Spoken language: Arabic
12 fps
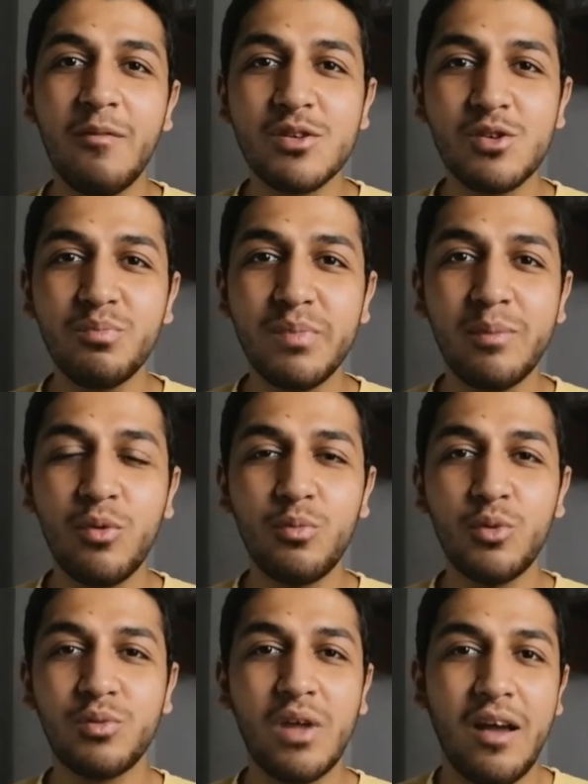امازون بيبقوا
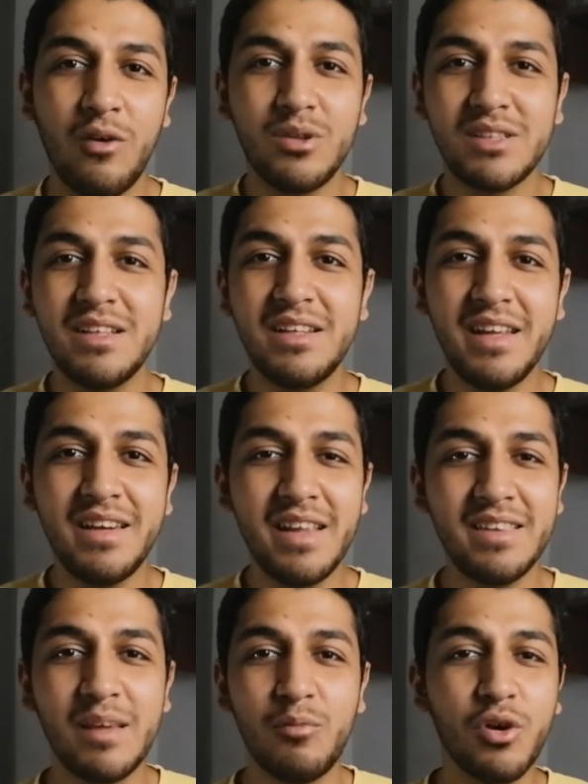متعودين ان
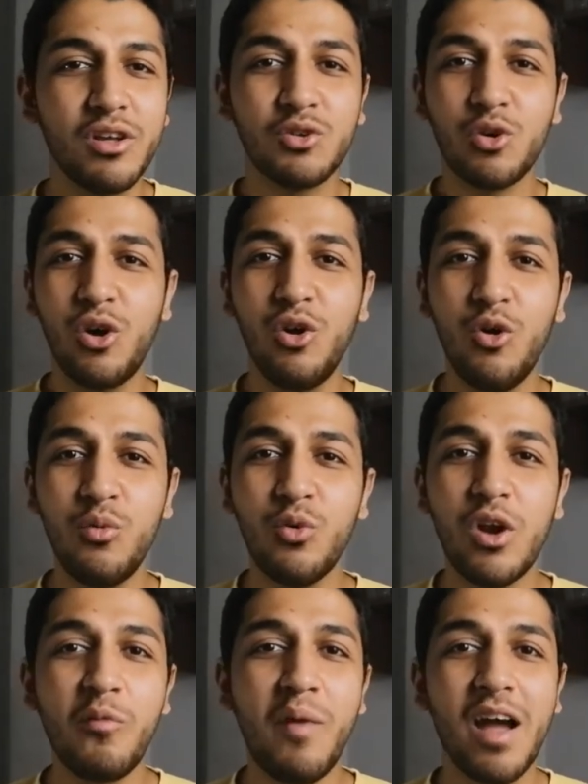انت ممكن تروح لهم
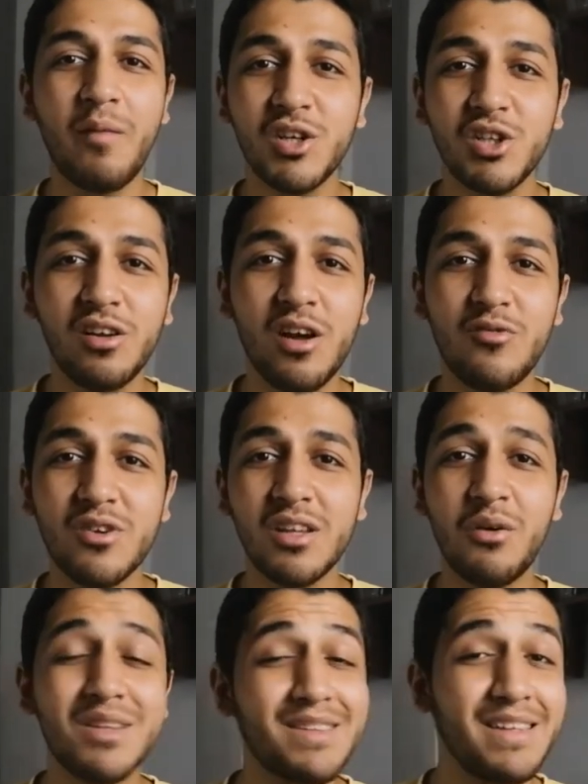ولو ما عجبكش الكفر
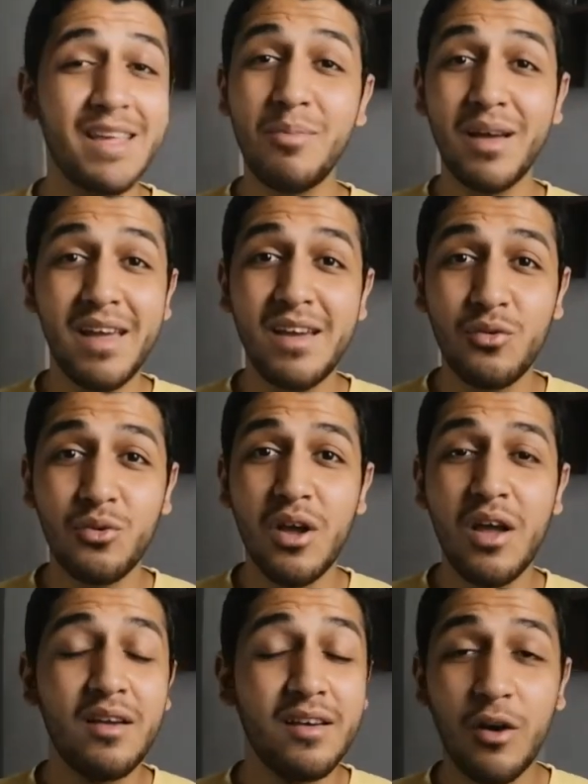دوت تجيب غيره
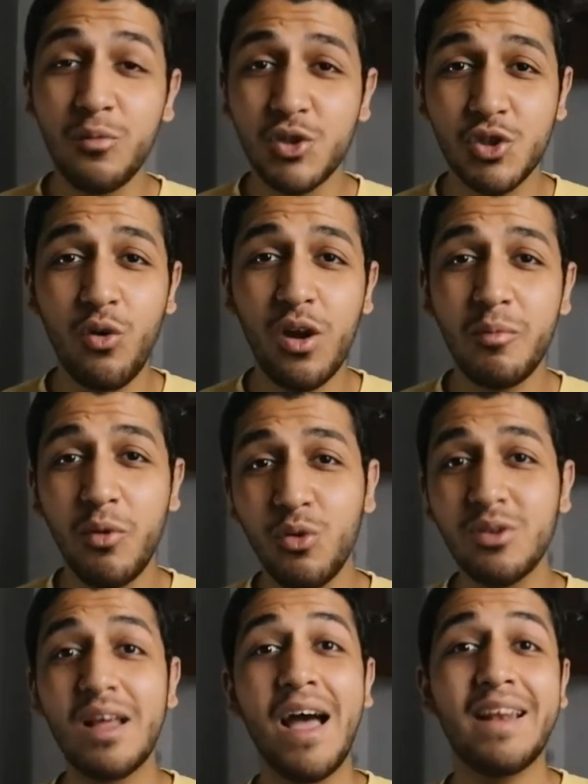لو مش هو اللي
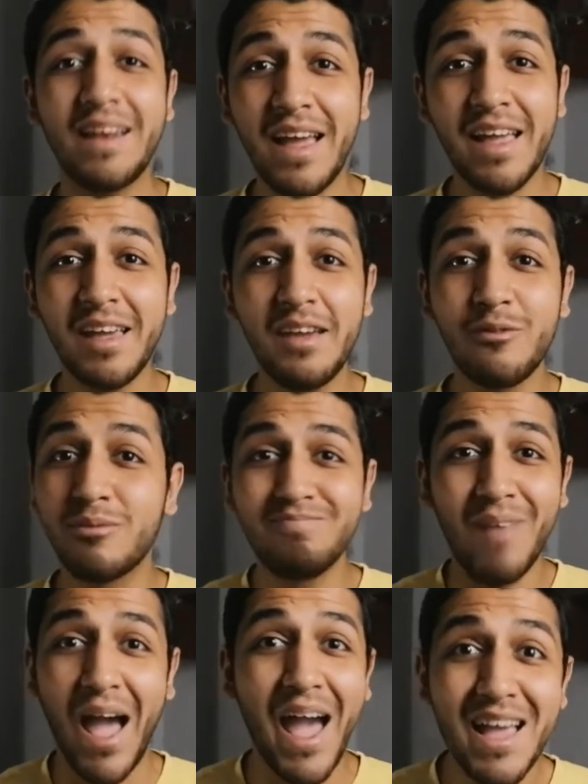موجود هتلاقي غيره
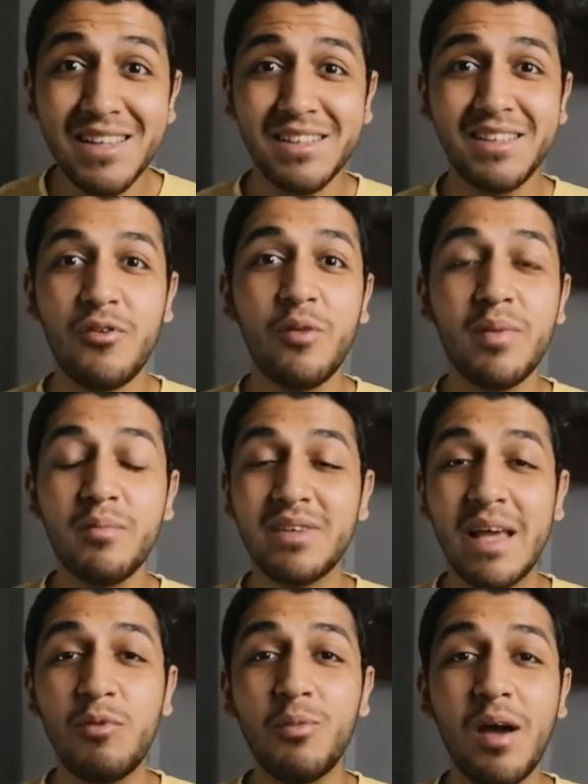عادي فهم
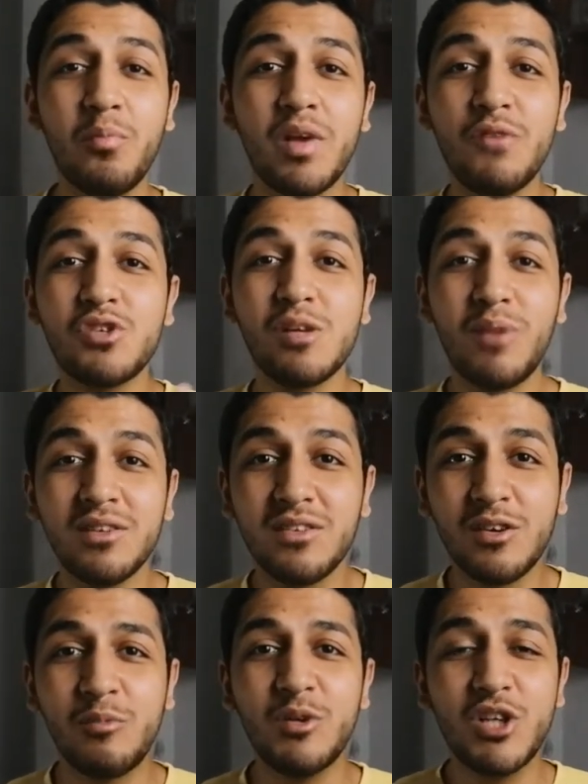بيتعاملوا معاك بنفس
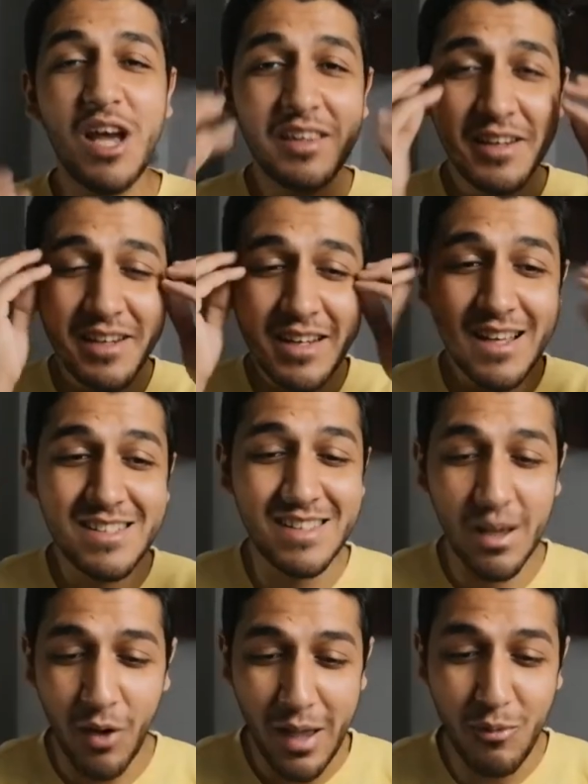المنطق مش قادرين
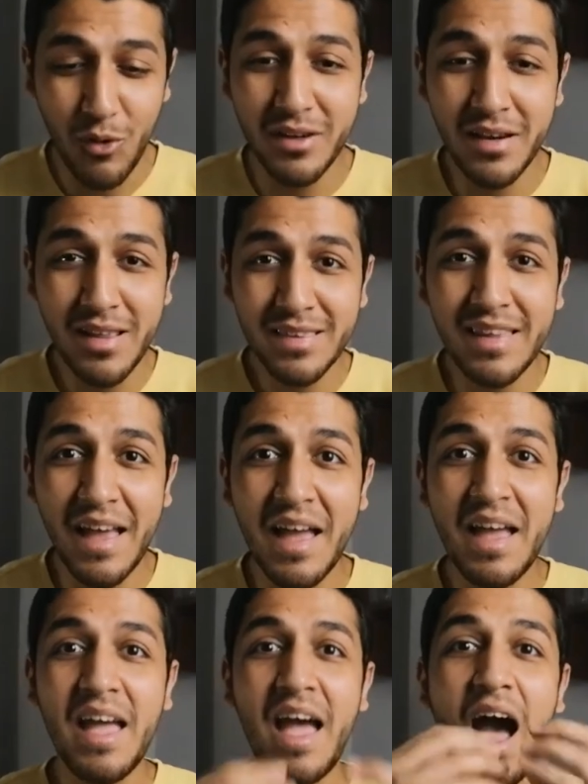يستوعبوا ان انت
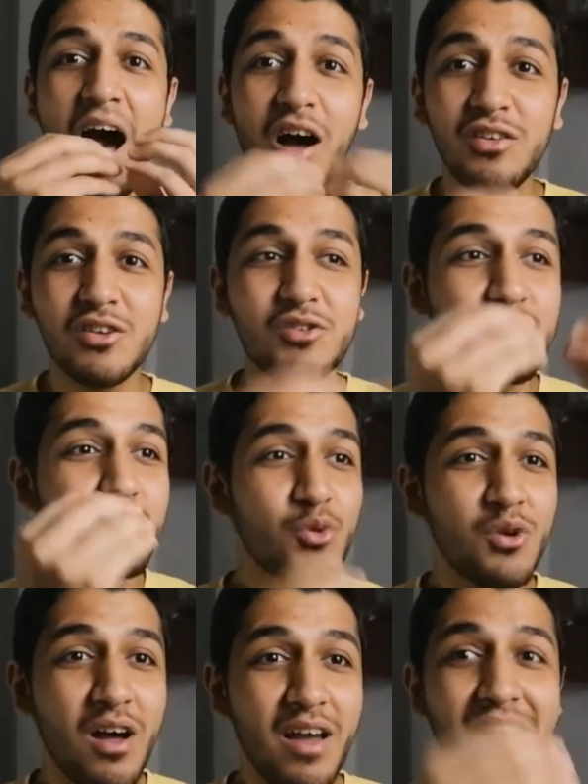حاطط
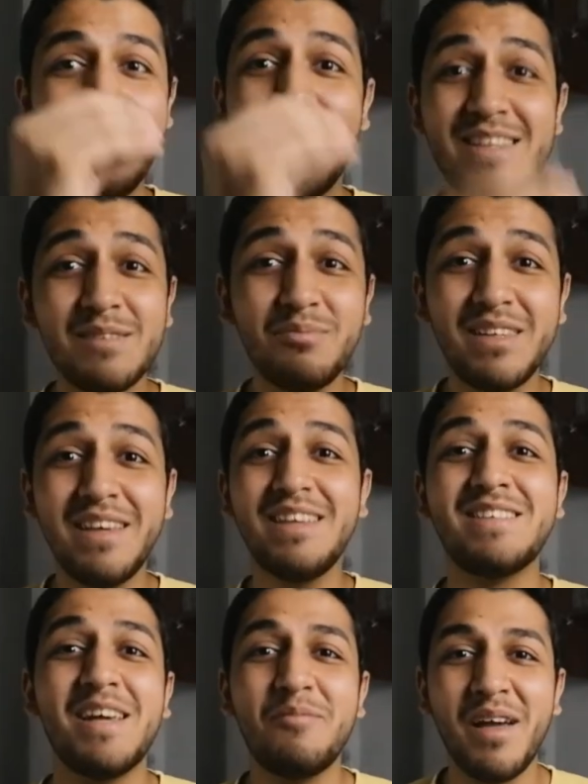صوره لازم تجي
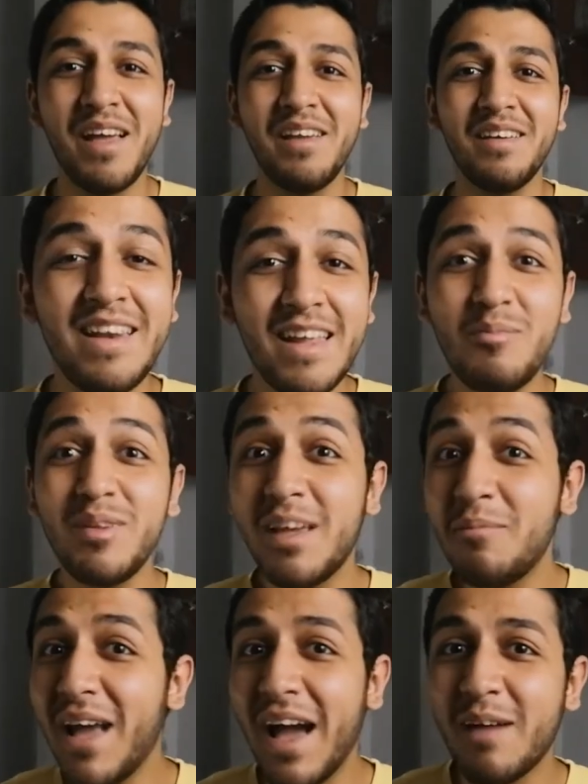لي زي ما هي ليه
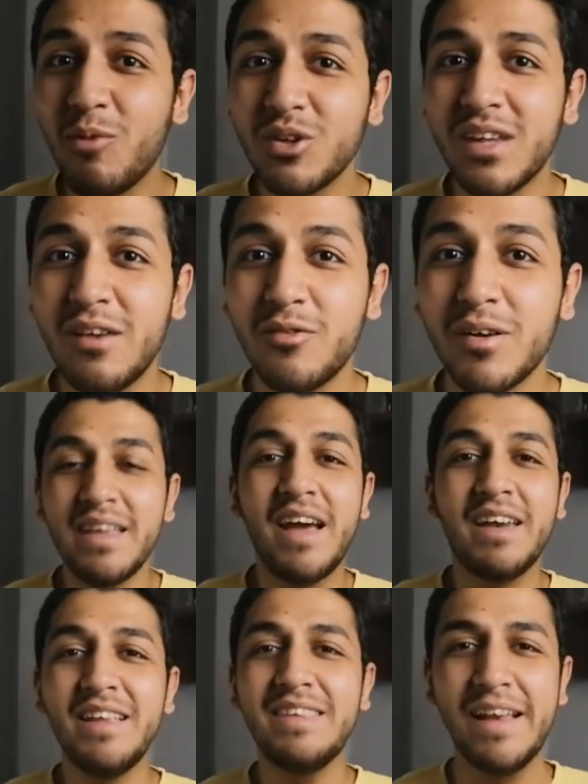بتجيب لي حاجه مختلفه
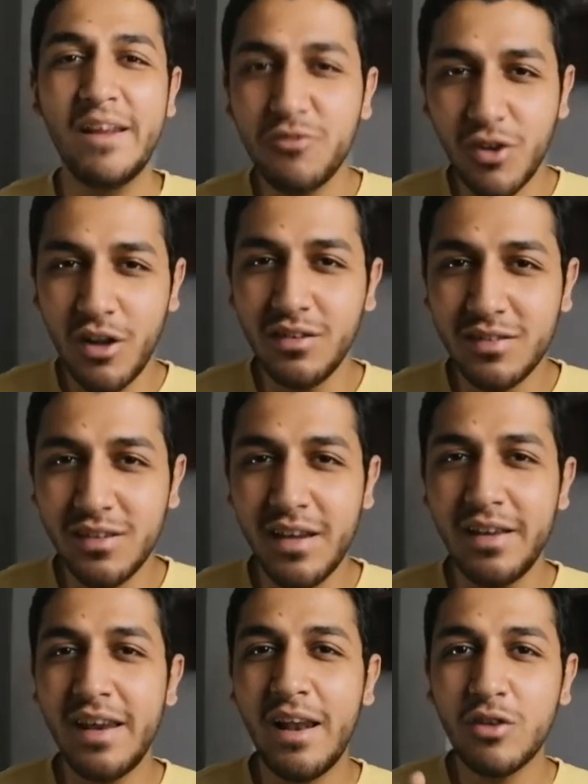يعني انت ليه افترضت
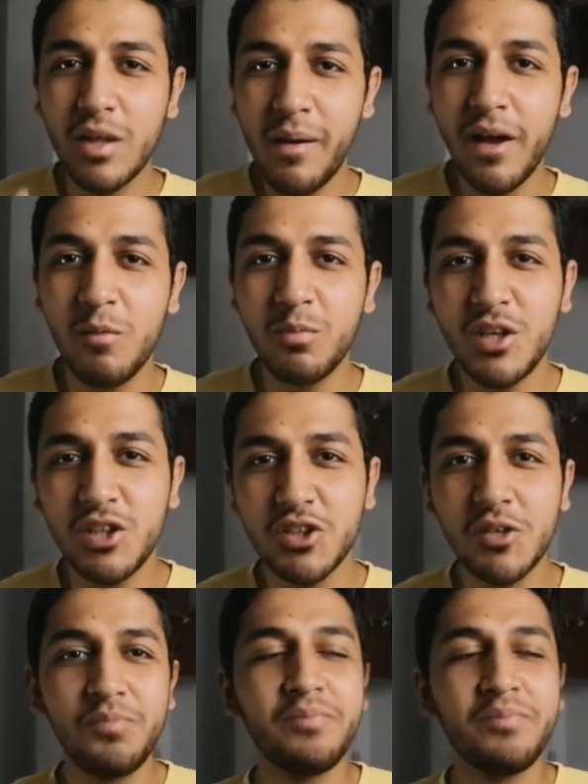ان لو ده ما عجبنيش